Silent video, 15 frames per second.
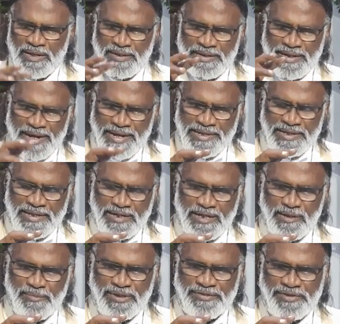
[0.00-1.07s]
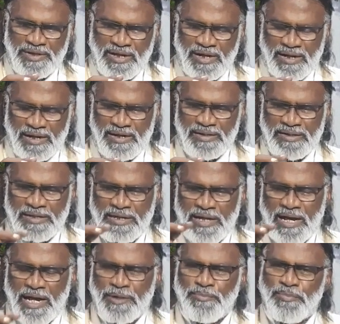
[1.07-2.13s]
கிரேக்கர்கள் மத்தியில்
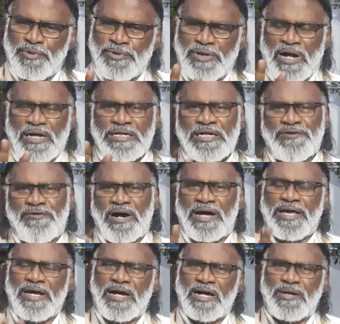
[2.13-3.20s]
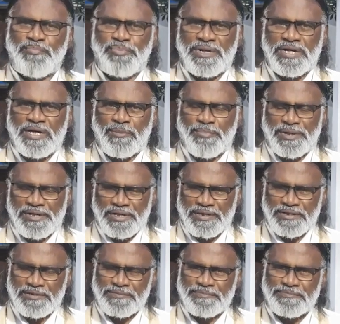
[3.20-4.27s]
அன்பு நான்கு வகையாக
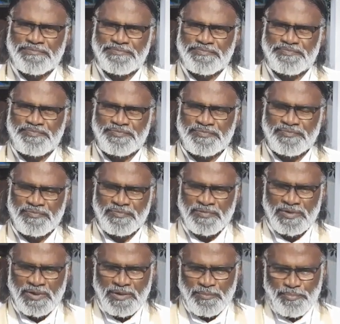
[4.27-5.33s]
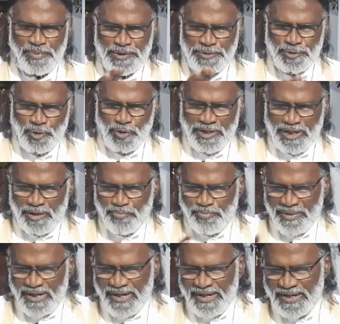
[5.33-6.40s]
பிரிக்கப்பட்டது பெற்றோர்கள்
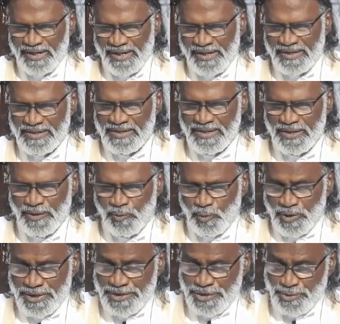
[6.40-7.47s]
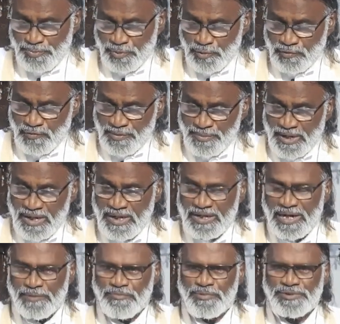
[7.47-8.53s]
பிள்ளைகளை உணர்ச்சி பூர்வமாக
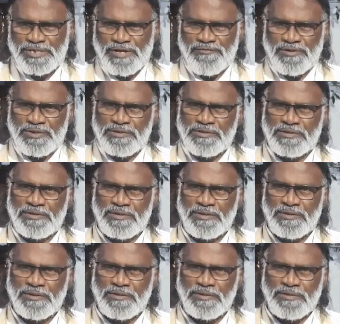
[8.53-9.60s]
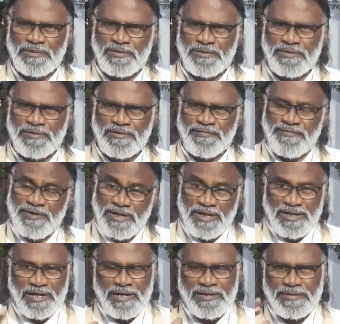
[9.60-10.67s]
அன்பு செய்வது
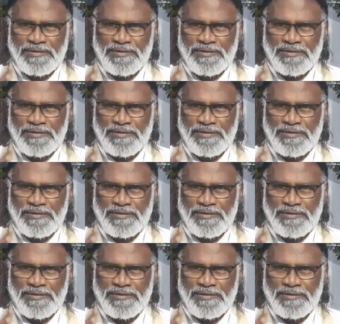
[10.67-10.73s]
ஃபீலியா